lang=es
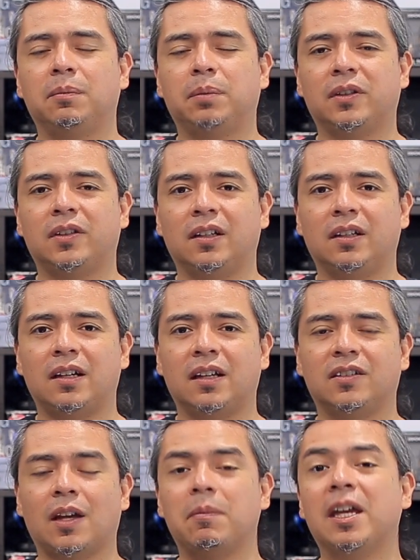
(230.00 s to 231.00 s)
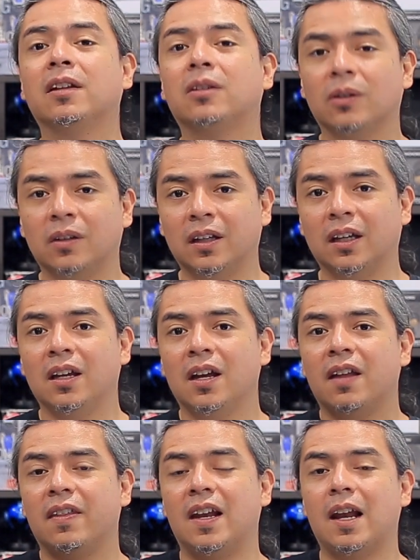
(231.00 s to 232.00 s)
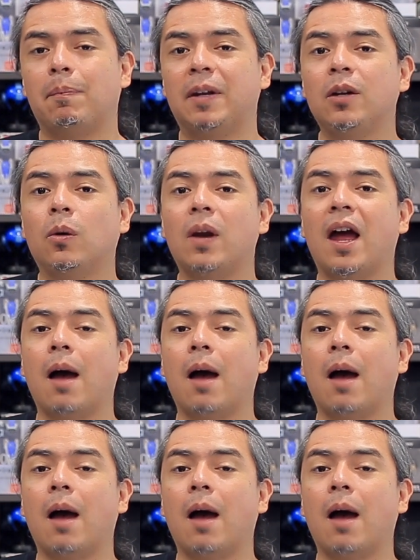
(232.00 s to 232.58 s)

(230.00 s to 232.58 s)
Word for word: pues el lanzamiento de, la película